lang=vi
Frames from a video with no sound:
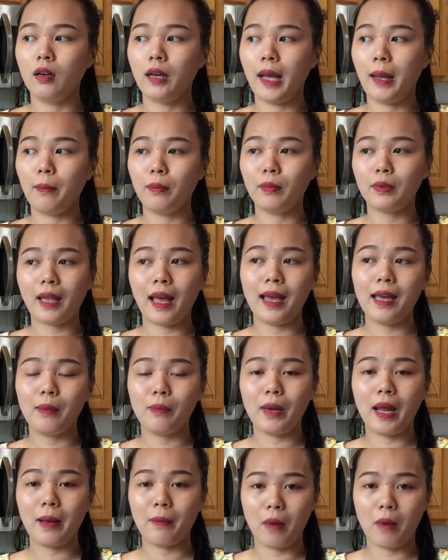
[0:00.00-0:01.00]
em tay
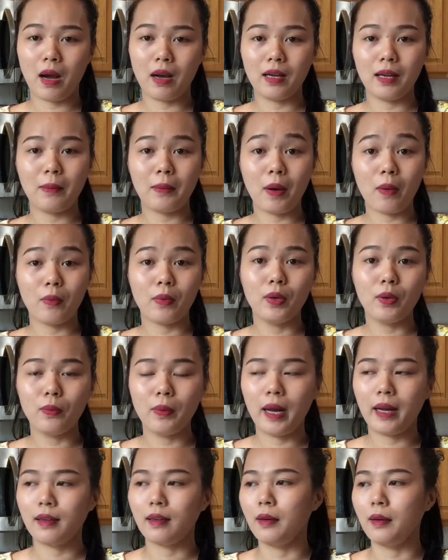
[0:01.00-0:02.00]
em đang bận em không có đút
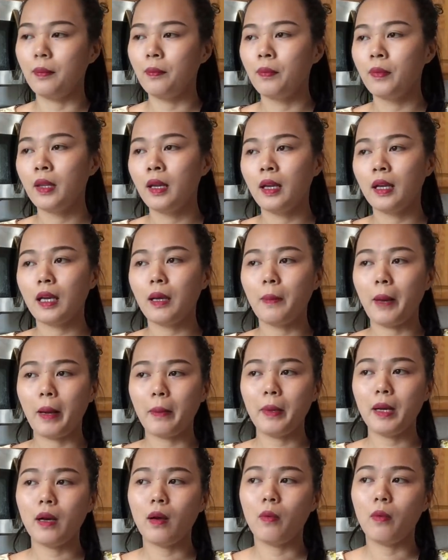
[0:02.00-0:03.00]
ăn được. Các
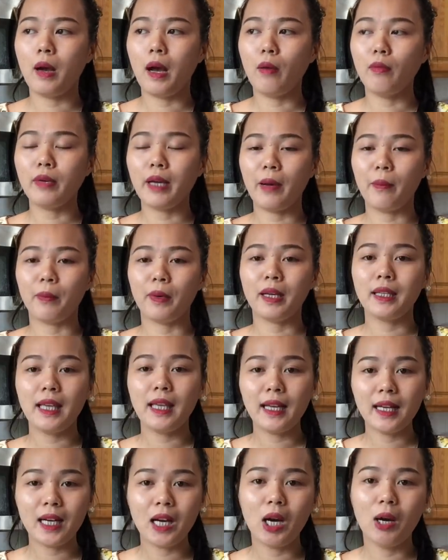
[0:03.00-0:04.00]
bạn biết không, ổng cầm cái
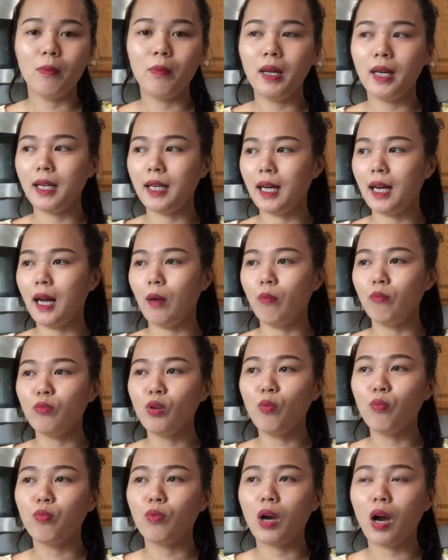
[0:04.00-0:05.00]
chén cơm lên ổng
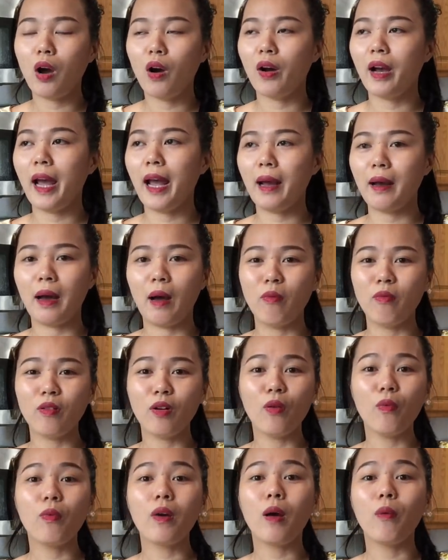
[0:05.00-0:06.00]
đút con ăn, ổng
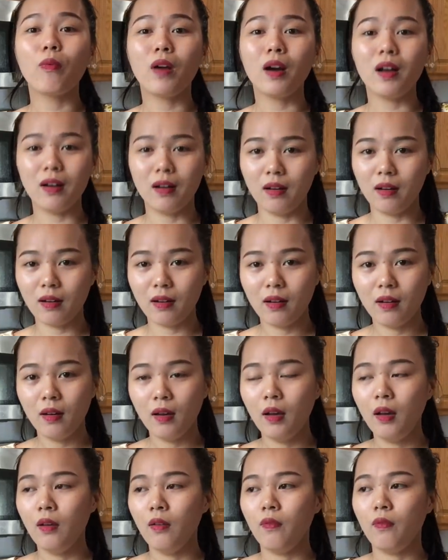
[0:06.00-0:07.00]
đút không có được.
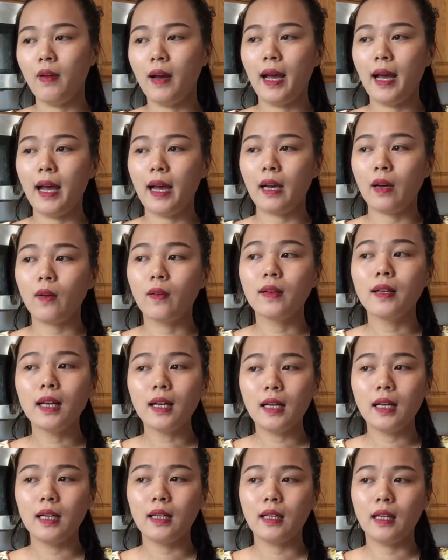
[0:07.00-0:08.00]
Và con
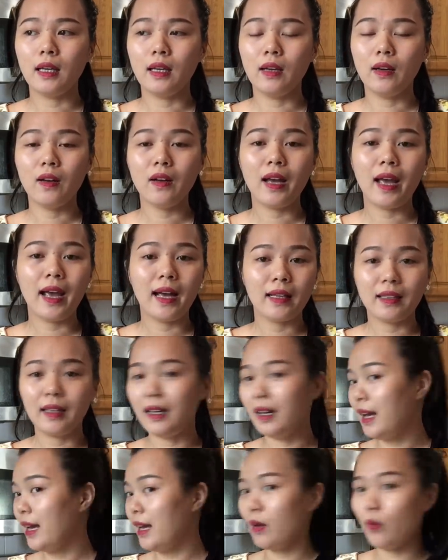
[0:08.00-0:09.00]
nít đó thì nó ăn
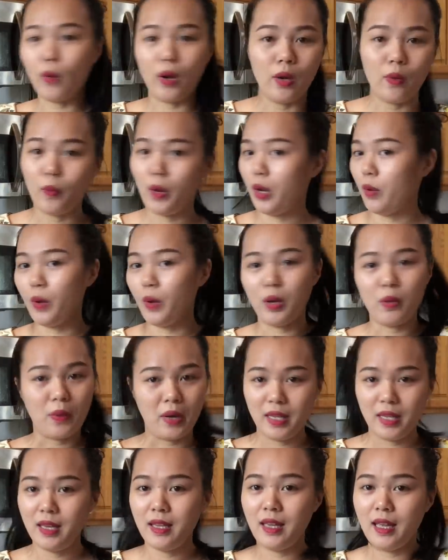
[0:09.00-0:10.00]
thì nó hay
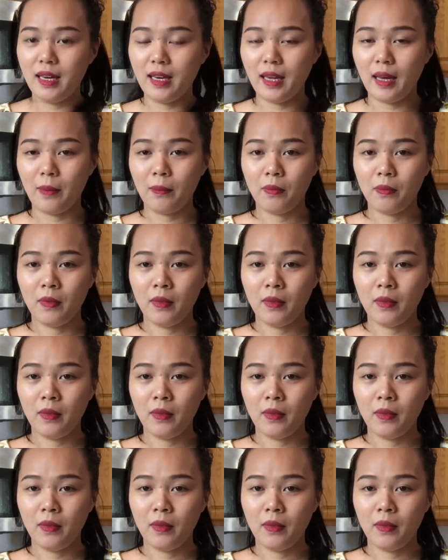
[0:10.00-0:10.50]
ngoại như vậy nè.